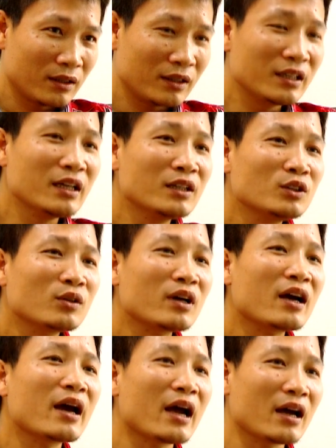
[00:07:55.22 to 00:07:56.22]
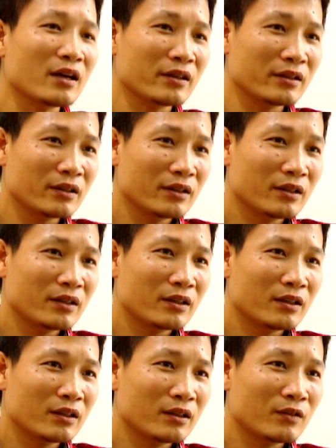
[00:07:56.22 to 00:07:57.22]
khiến cho các hãng
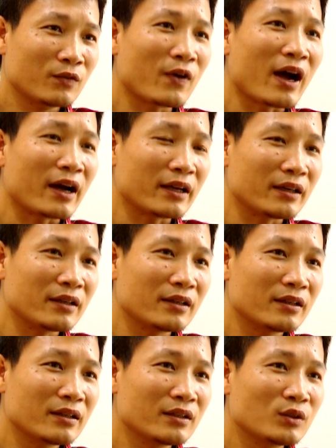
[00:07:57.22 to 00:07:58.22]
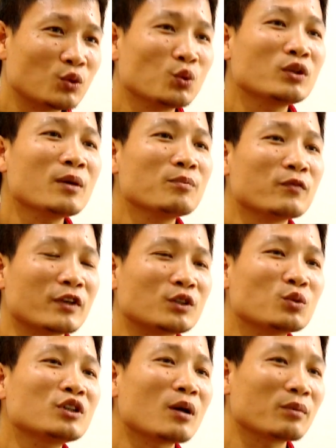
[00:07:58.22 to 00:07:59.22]
phải chú tâm và chú
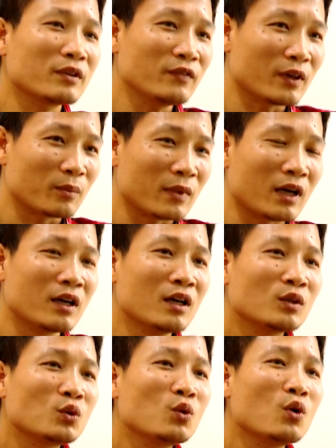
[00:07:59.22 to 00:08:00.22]
trọng cái việc mà thu